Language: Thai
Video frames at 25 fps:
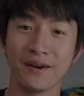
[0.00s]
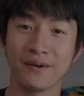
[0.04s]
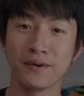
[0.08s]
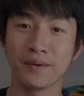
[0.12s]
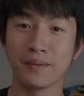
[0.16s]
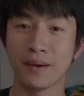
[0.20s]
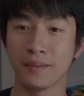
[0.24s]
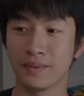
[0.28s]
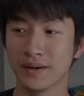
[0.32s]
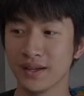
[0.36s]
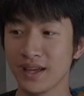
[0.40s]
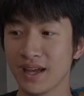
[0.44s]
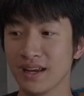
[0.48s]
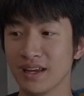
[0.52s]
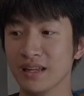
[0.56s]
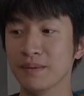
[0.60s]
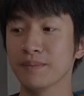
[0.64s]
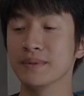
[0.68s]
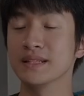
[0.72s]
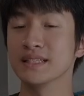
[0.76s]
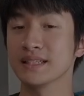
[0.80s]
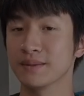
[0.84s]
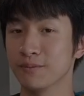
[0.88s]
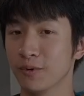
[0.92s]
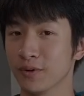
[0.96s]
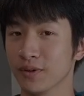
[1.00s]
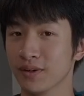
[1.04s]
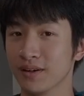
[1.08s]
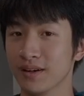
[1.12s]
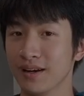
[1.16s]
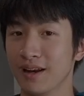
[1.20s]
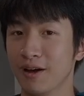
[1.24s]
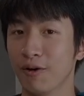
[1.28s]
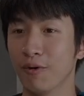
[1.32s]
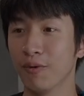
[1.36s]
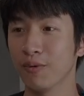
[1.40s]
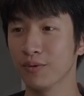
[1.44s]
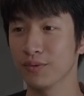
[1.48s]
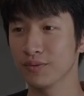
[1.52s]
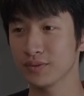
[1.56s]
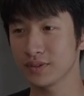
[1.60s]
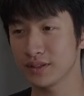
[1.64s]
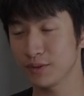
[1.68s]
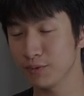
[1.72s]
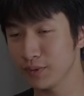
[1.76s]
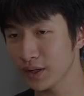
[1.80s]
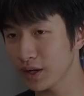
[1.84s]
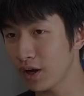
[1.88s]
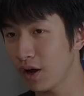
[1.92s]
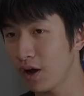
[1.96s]
นว่าแบบเฮ้ยอันนี้มันจะหมดเรา
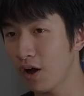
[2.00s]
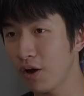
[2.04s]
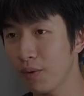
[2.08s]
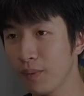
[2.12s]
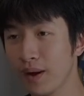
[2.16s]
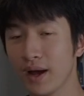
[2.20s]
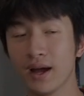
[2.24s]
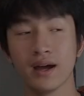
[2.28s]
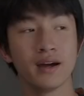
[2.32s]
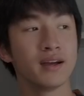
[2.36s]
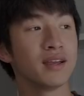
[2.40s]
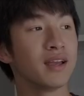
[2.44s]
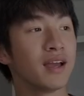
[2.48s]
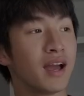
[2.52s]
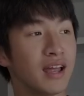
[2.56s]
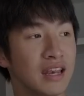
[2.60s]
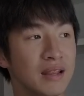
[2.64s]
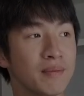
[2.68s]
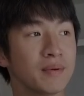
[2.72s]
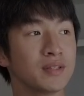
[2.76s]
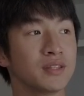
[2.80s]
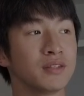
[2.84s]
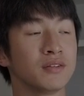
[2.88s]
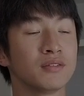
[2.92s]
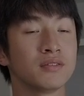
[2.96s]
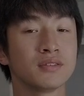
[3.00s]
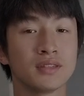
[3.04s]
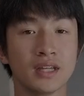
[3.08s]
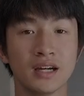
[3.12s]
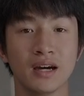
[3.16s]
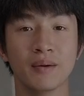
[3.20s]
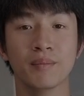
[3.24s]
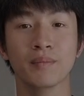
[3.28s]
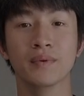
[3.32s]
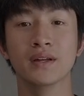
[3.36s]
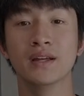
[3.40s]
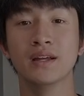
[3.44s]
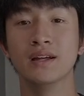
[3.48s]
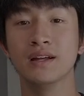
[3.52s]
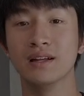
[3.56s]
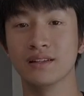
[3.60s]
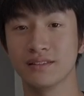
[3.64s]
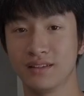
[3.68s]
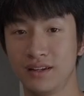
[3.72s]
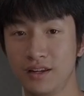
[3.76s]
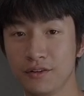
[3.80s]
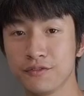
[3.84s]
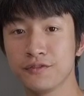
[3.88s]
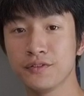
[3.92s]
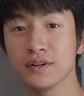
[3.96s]
วิเคราะห์ว่าอันนี้มันจะต้องเติม
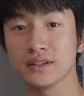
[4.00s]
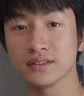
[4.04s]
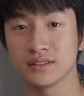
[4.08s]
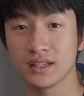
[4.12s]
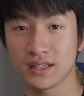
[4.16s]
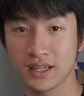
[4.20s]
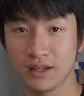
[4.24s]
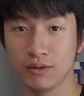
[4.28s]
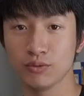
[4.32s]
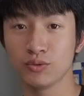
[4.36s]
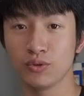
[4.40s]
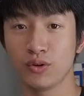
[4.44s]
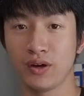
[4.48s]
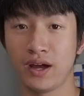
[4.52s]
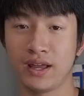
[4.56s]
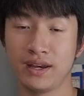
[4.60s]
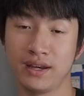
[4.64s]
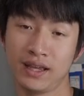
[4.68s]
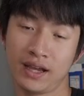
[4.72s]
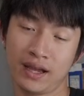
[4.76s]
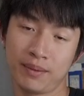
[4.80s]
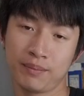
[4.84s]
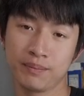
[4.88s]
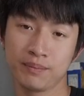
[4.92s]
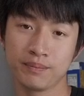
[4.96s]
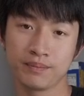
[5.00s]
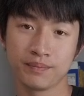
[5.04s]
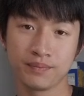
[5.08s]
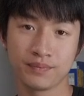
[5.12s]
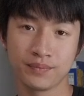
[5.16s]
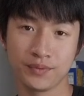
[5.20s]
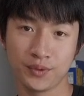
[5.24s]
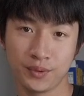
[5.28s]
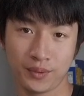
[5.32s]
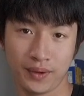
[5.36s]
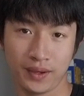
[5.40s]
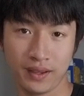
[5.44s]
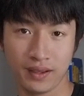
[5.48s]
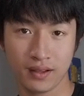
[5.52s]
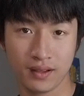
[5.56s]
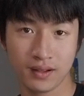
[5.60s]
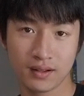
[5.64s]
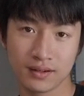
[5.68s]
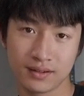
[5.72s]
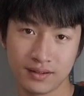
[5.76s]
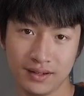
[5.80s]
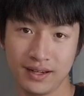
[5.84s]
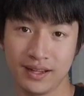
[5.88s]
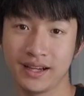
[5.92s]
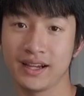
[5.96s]
จะได้ฝึกสกิลตรงนั้นนะครับด้วย
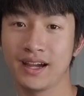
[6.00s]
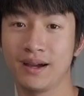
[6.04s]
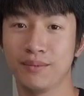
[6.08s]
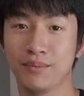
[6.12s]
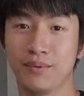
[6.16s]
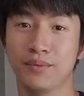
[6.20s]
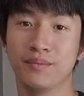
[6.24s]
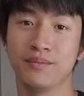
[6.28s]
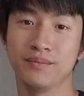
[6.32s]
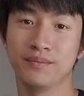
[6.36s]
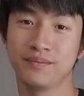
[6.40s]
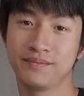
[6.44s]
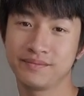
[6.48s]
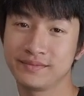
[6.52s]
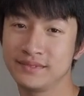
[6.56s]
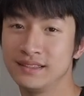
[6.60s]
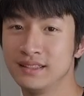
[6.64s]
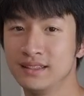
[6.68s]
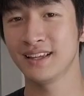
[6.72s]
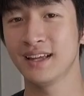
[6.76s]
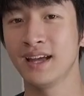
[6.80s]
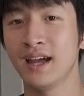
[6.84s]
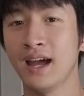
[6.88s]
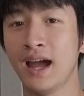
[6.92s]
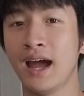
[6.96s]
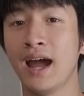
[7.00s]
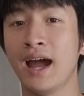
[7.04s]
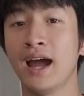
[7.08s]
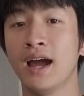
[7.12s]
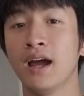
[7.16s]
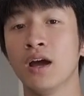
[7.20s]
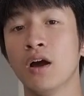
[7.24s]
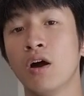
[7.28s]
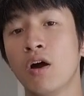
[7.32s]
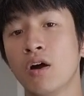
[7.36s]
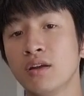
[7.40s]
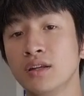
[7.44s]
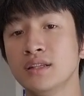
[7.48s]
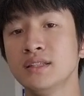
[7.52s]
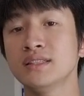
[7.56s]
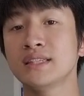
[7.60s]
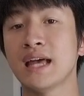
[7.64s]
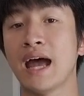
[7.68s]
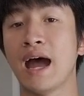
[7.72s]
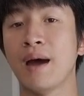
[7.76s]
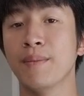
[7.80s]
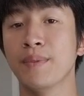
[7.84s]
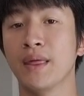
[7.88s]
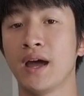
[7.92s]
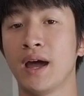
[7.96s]
นะครับผมข้อที่
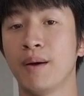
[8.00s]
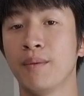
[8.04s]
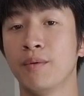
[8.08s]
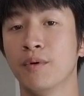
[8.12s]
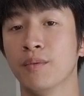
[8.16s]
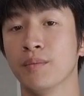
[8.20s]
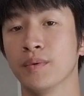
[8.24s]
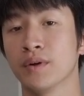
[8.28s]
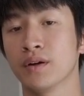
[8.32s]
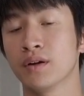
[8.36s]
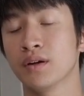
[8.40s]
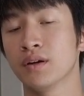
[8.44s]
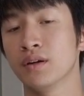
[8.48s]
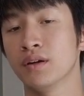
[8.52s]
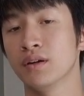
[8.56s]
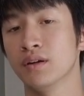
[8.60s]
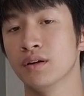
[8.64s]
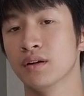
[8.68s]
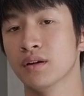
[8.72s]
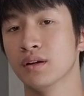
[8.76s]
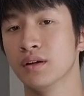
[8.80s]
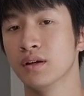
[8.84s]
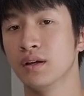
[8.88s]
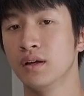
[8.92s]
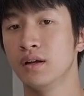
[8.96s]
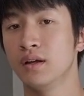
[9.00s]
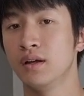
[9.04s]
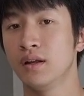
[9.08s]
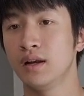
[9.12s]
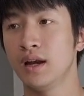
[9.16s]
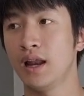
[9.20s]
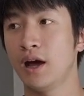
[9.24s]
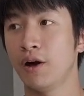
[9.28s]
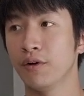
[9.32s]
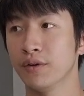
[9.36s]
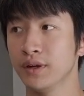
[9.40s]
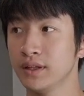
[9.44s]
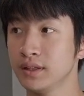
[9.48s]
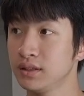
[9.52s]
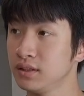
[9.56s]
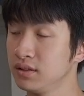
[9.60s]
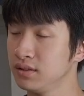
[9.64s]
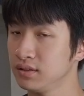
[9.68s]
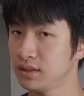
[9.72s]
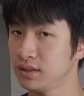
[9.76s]
3นะครับผมก็คือเราได้ตื่น